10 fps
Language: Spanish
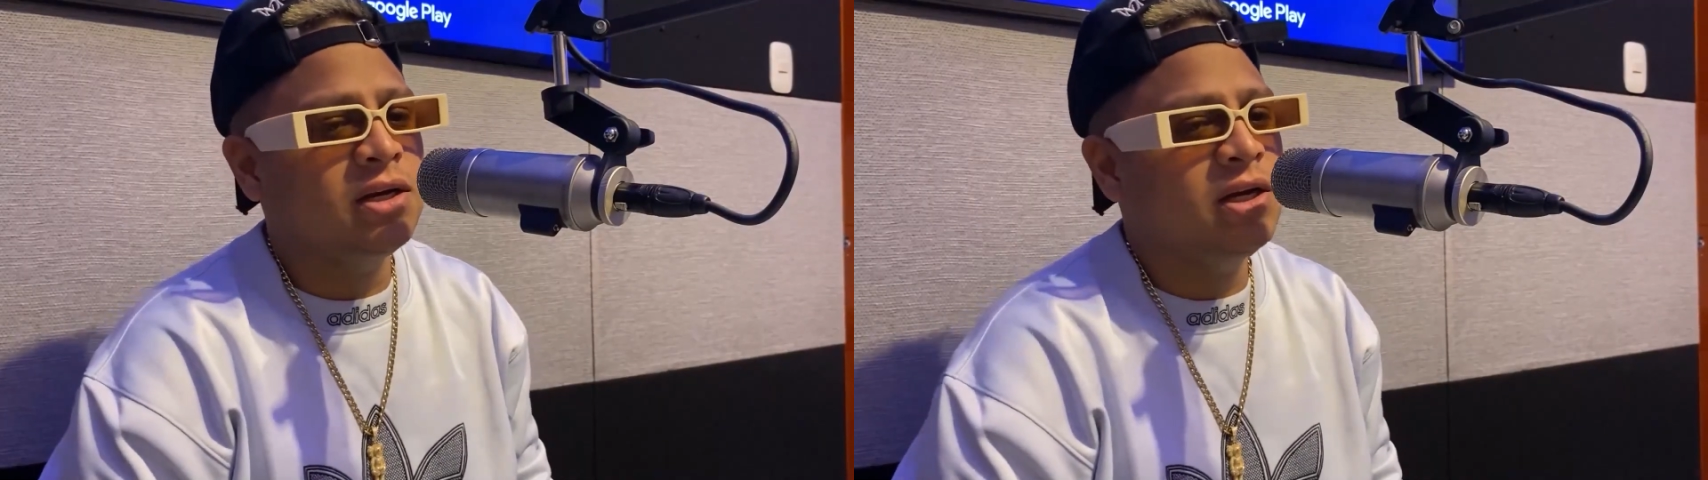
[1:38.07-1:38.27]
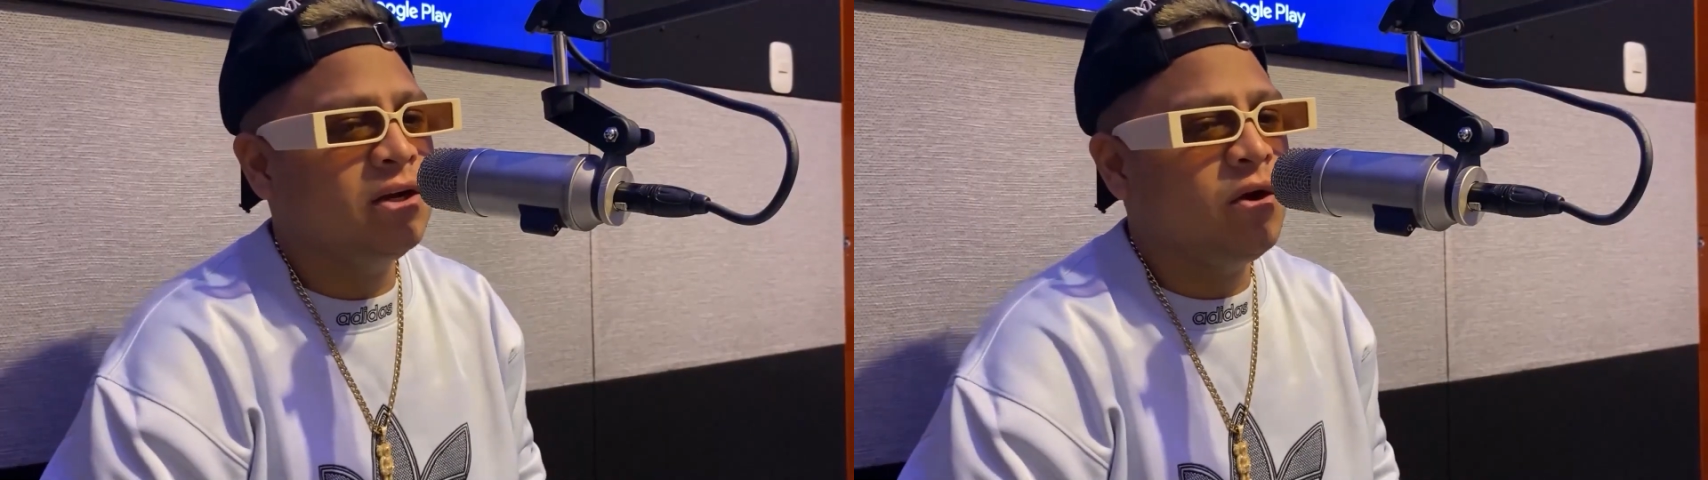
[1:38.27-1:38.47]

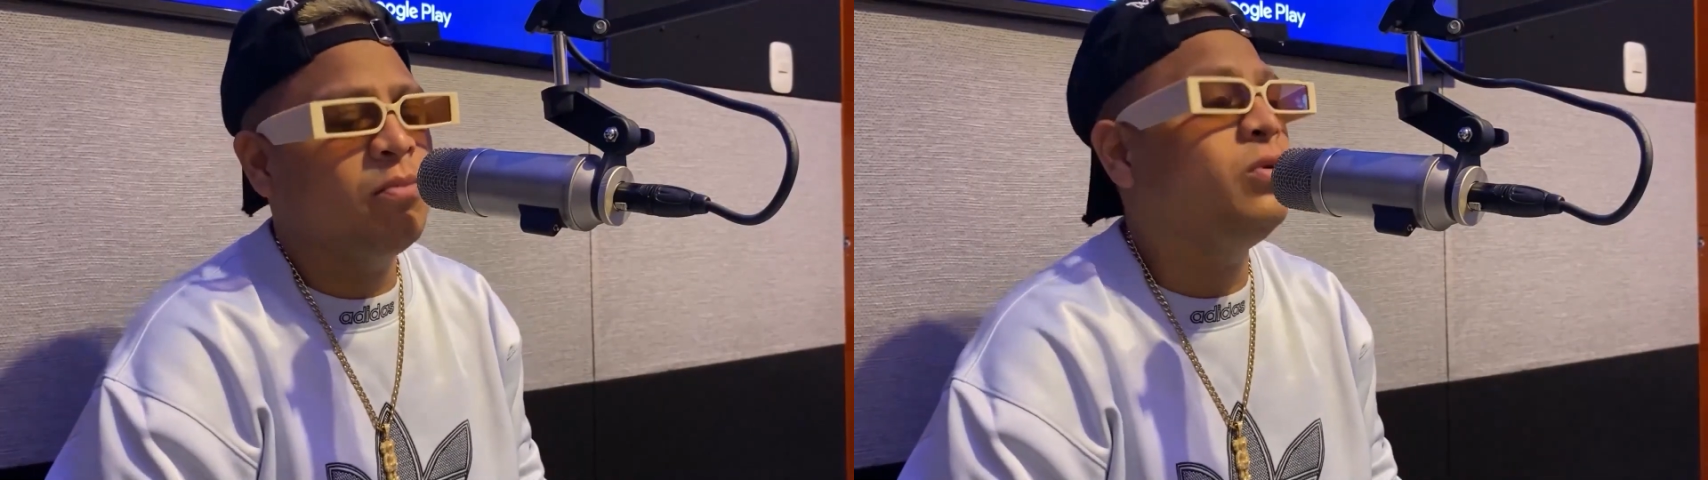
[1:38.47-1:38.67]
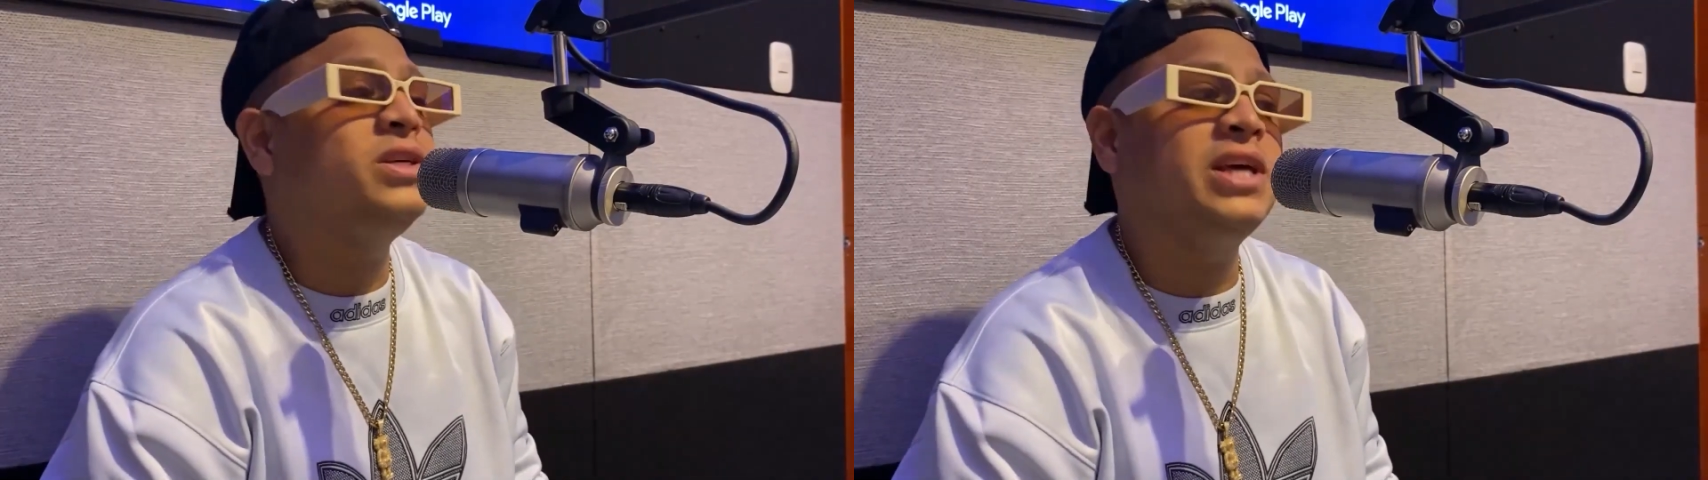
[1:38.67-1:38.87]
Eh, no hay
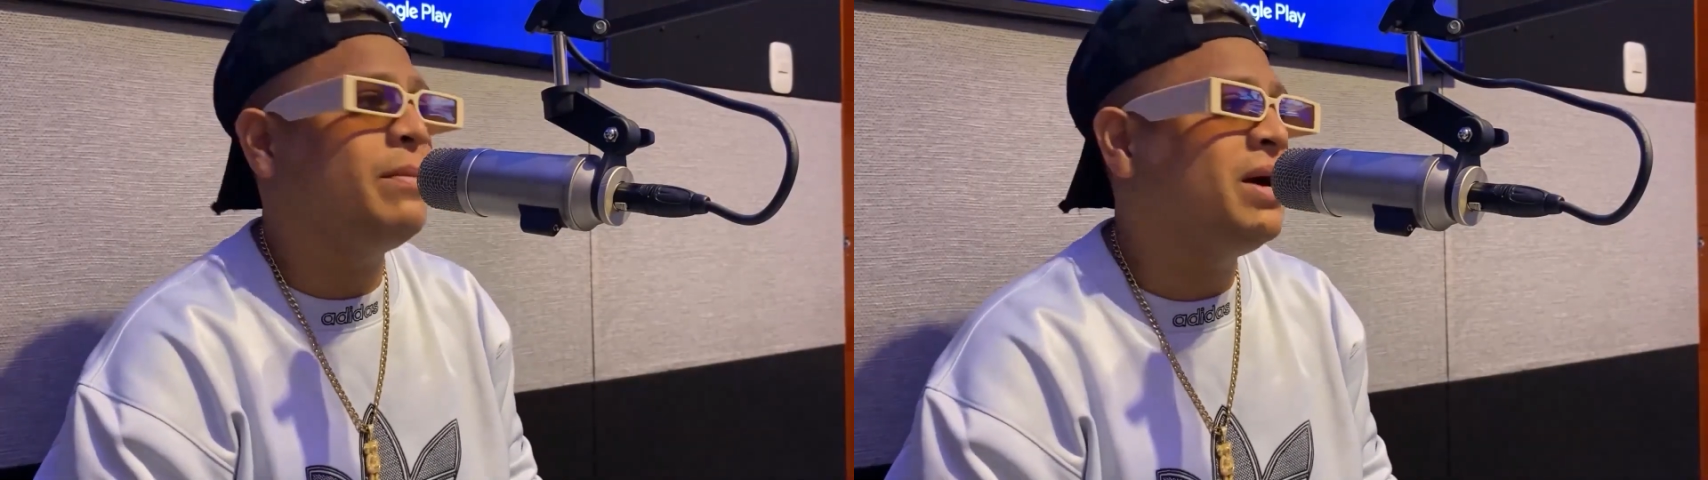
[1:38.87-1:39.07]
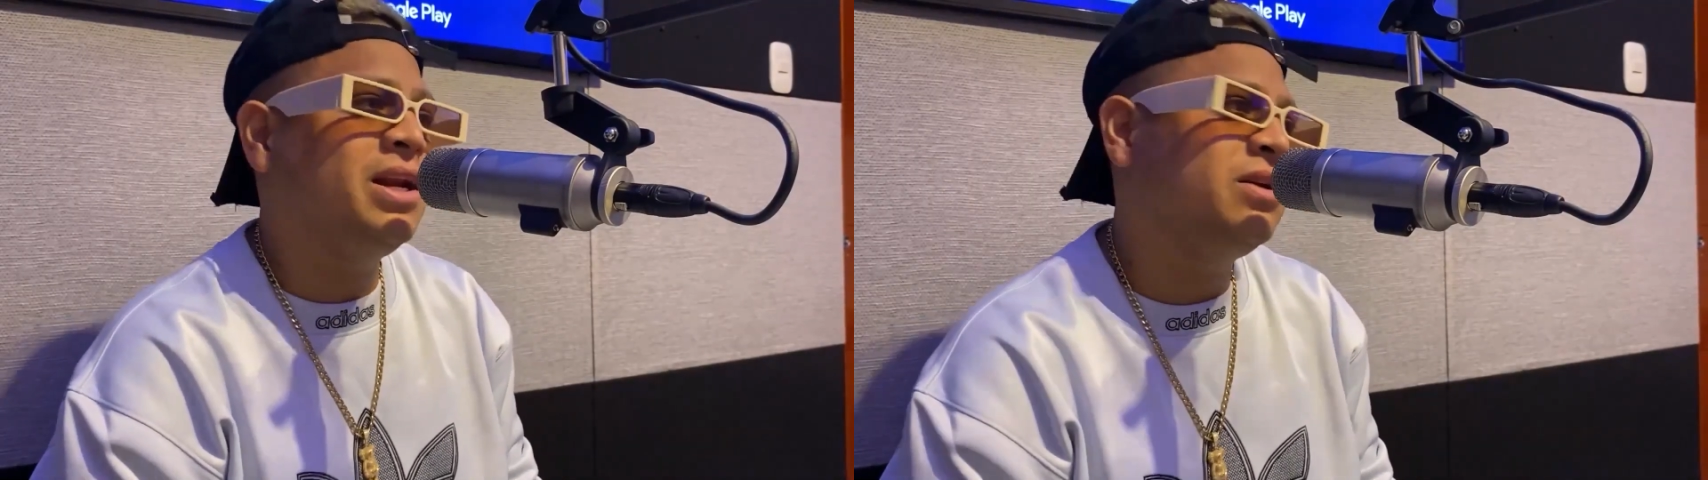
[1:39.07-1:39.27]
publicidad
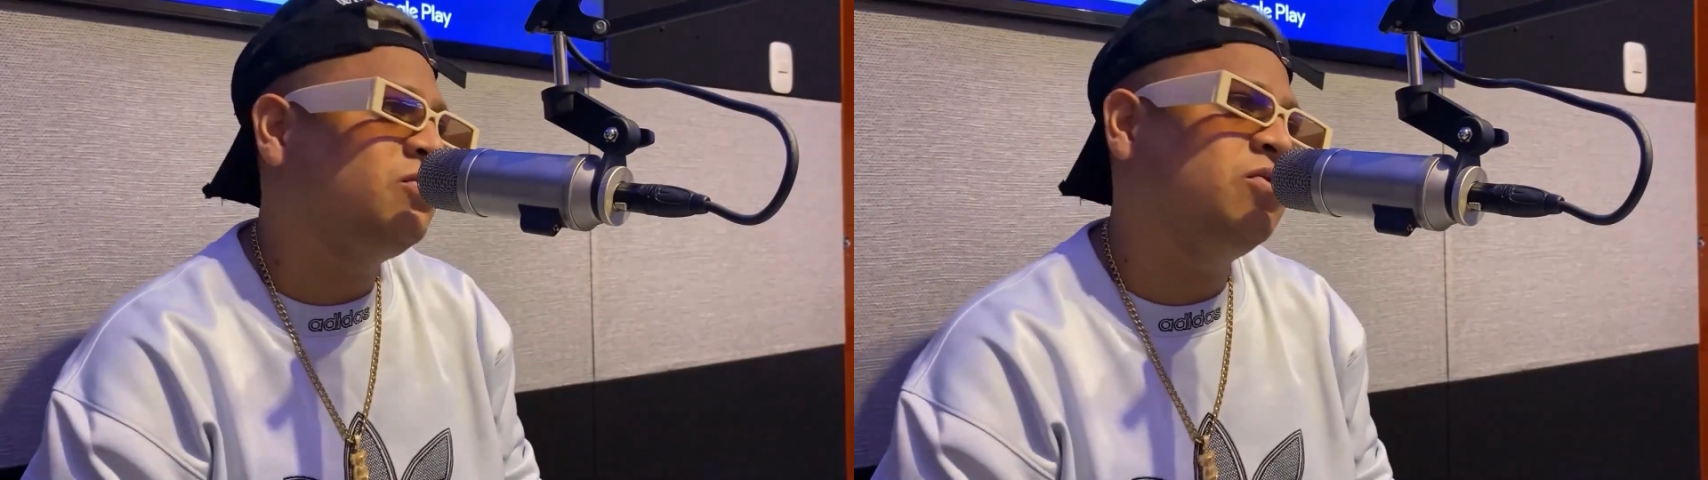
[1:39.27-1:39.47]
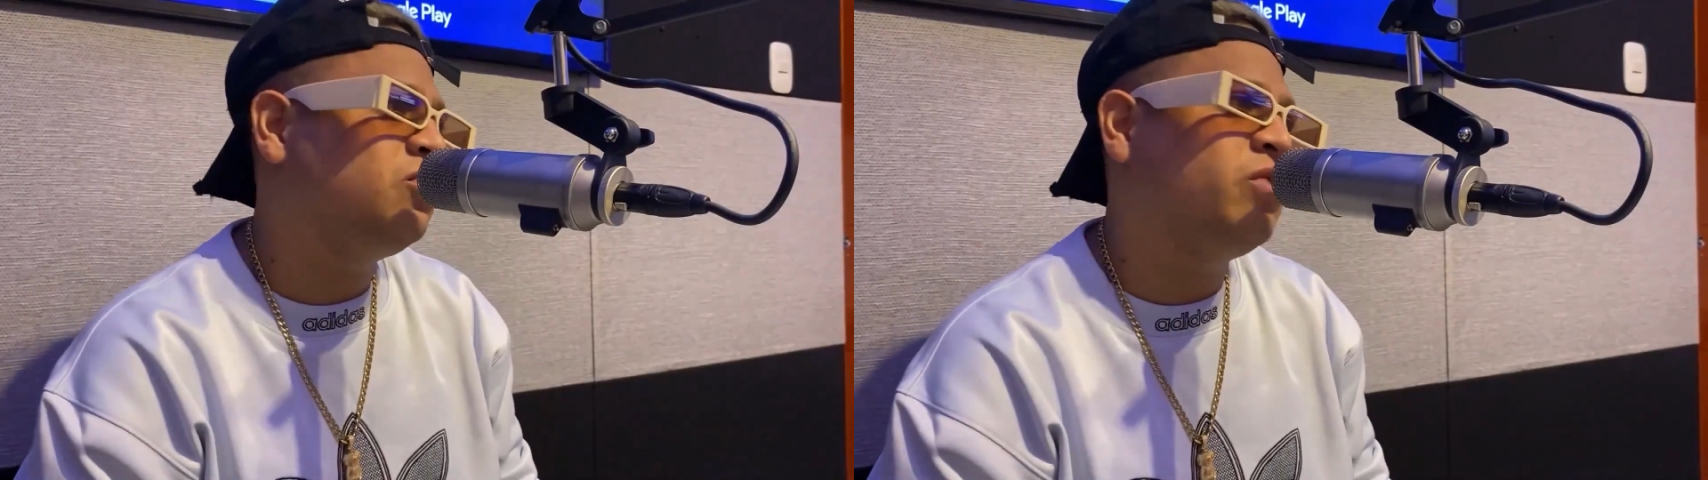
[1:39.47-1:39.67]
mala.
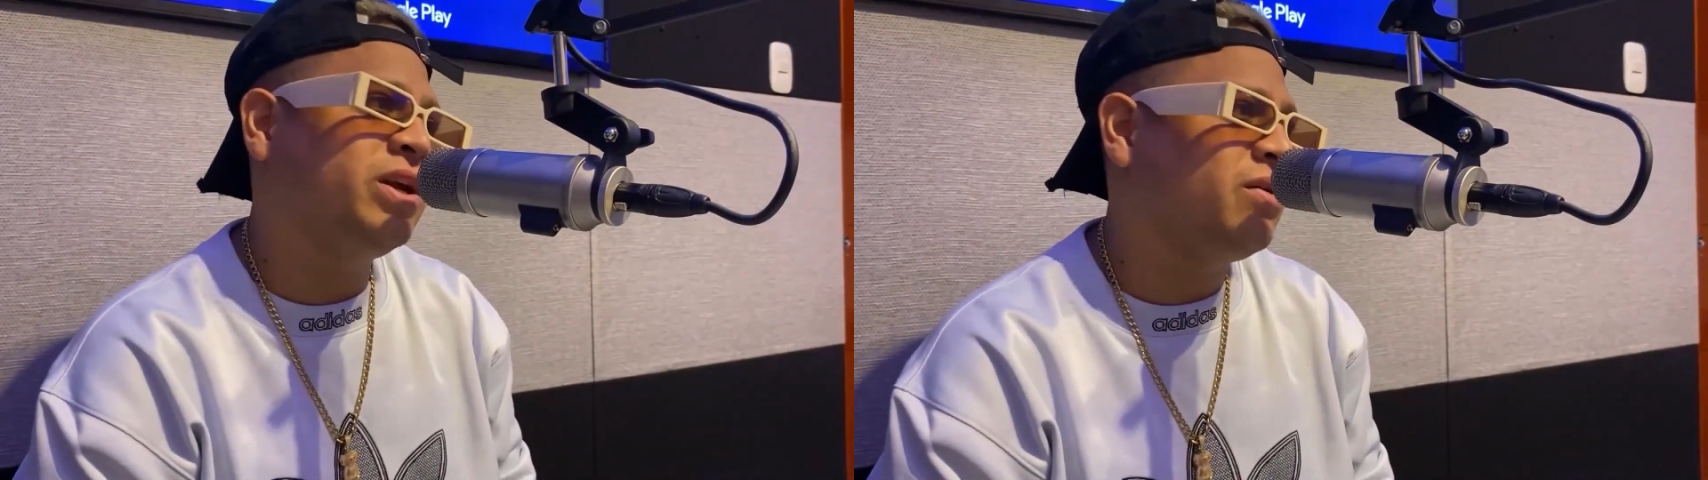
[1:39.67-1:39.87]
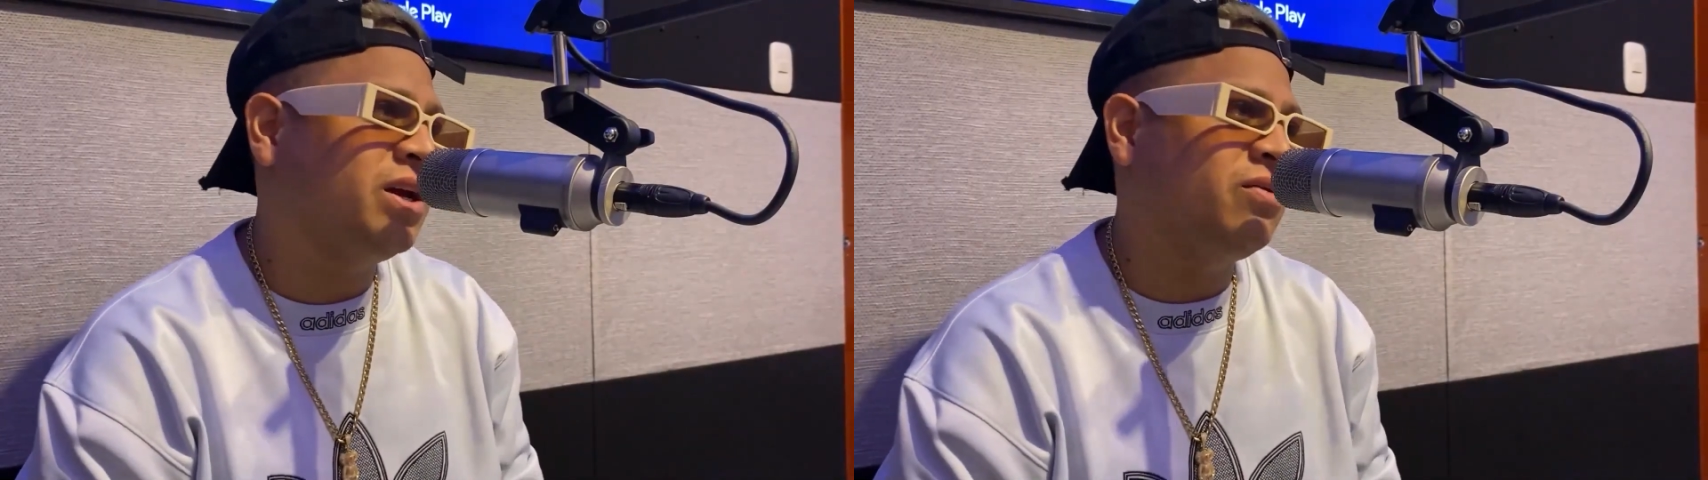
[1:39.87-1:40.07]
No, no
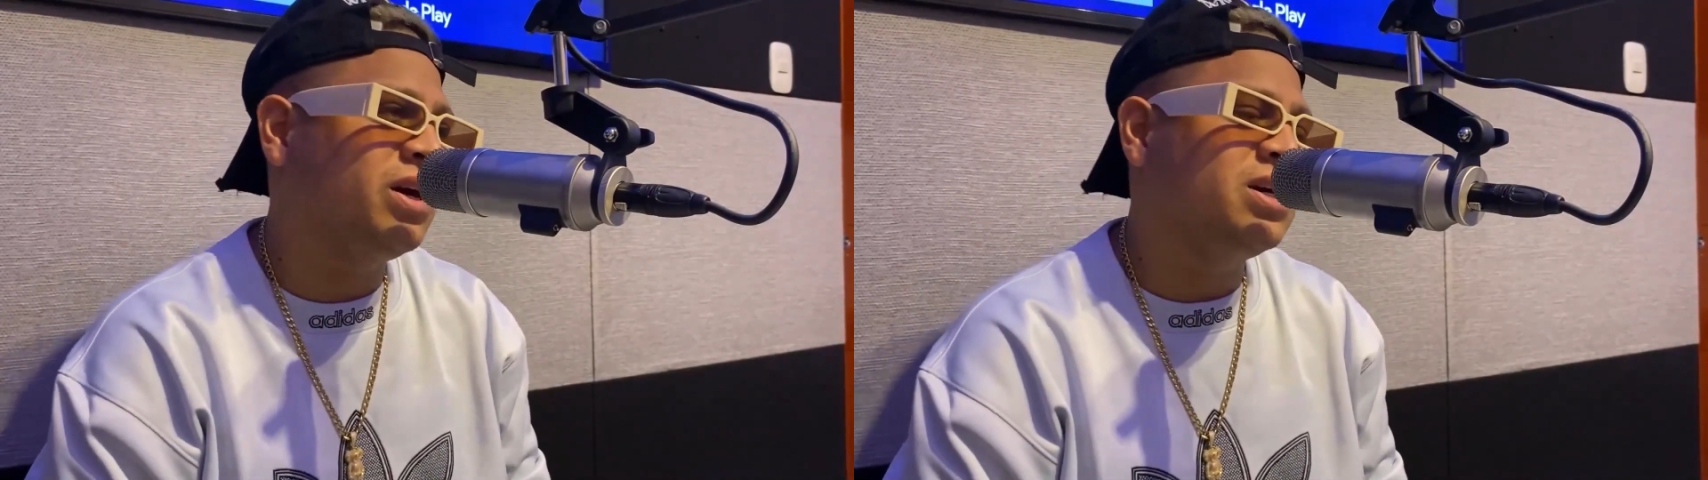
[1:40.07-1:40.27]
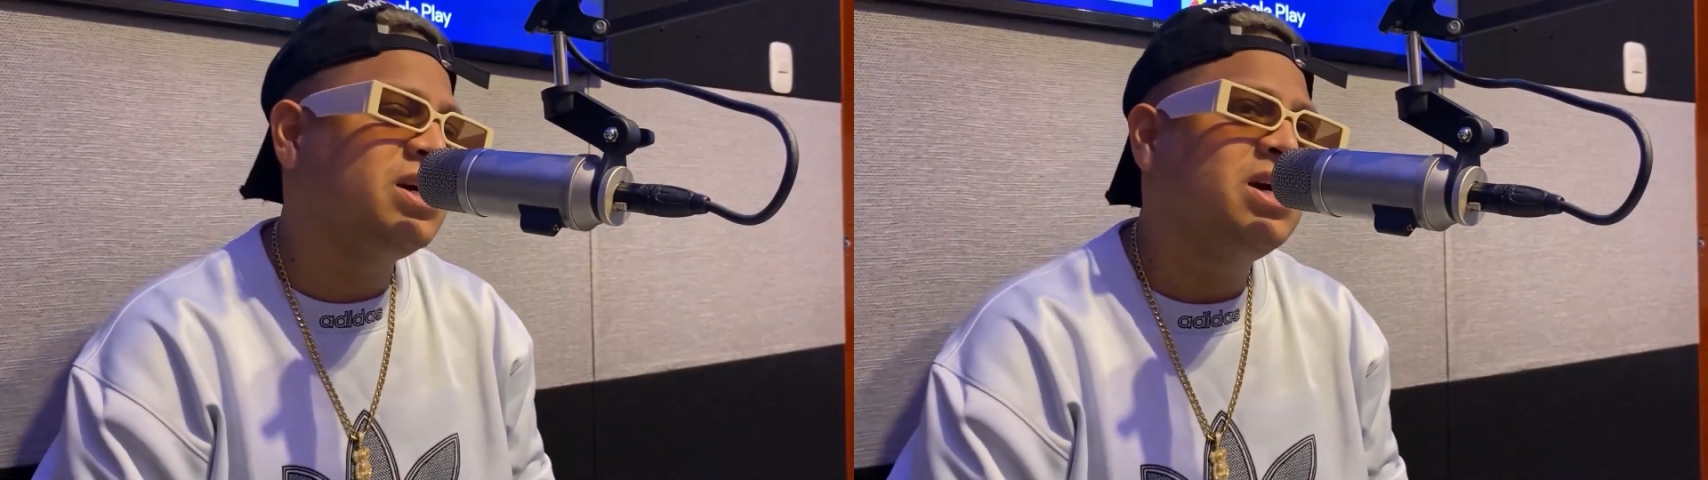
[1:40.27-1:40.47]
hay, no hay, no hay.